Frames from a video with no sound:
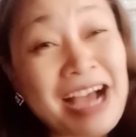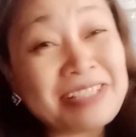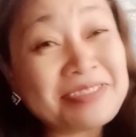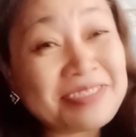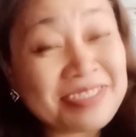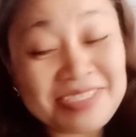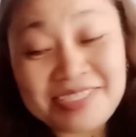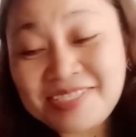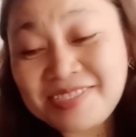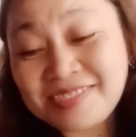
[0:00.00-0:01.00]
how
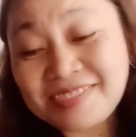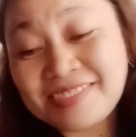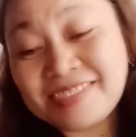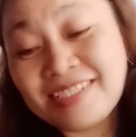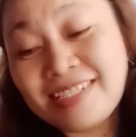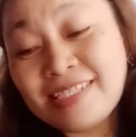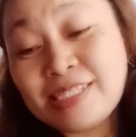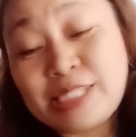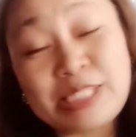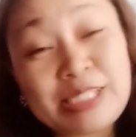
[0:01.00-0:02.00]
to
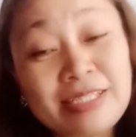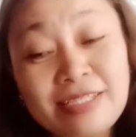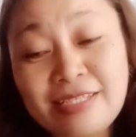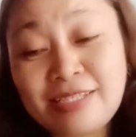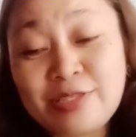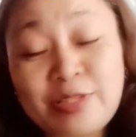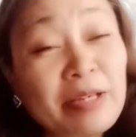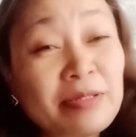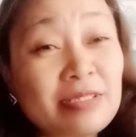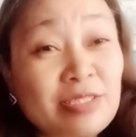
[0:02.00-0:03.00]
to
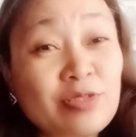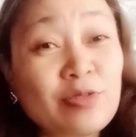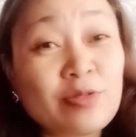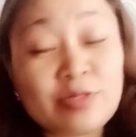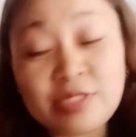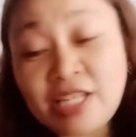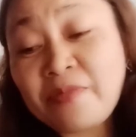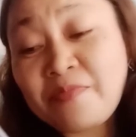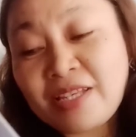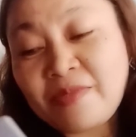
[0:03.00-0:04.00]
to
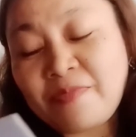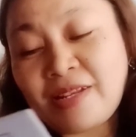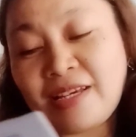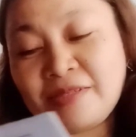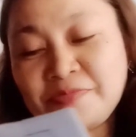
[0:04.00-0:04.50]
save money pala.